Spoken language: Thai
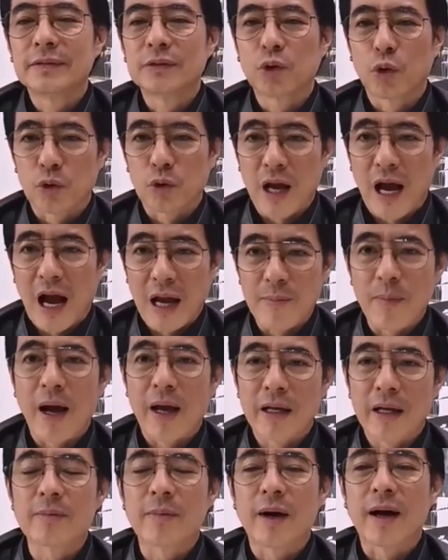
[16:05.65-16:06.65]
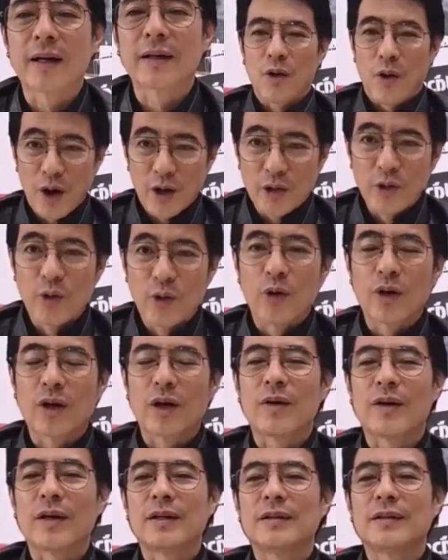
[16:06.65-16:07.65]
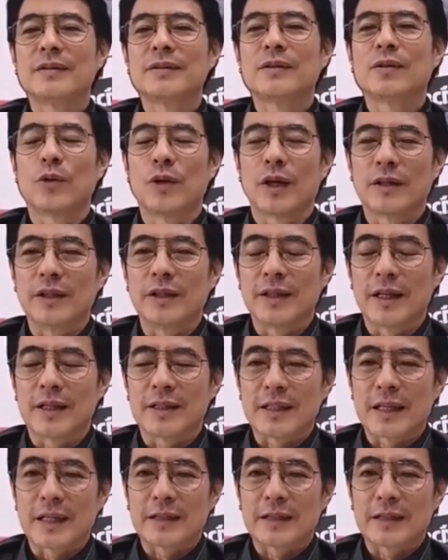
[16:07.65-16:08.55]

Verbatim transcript: จุดขายใหม่ขึ้นมาคอยดูนะว่าคุณทักษิณจะ